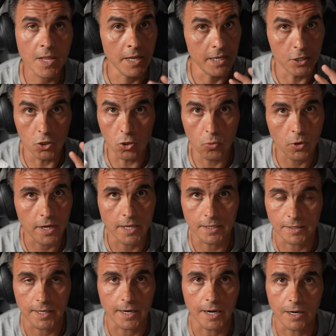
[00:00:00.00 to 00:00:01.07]
Y no voy a
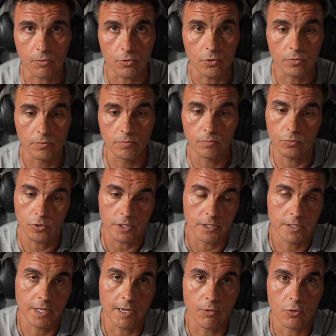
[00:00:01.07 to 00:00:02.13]
editar el audio, porque
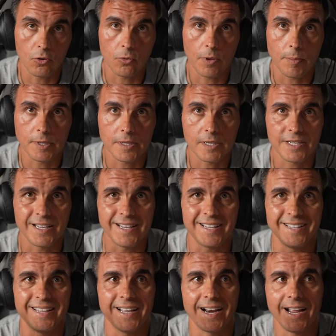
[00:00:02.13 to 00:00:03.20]
este audio obviamente si le
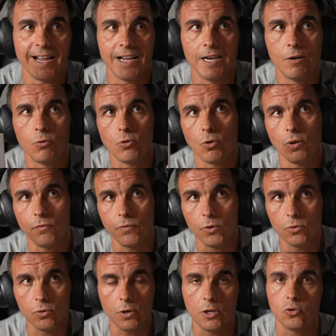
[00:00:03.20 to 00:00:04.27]
quitara el ruido de
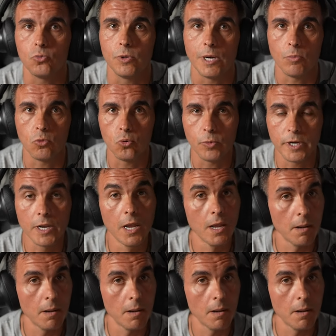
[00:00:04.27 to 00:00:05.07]
fondo y le subiera el volumen,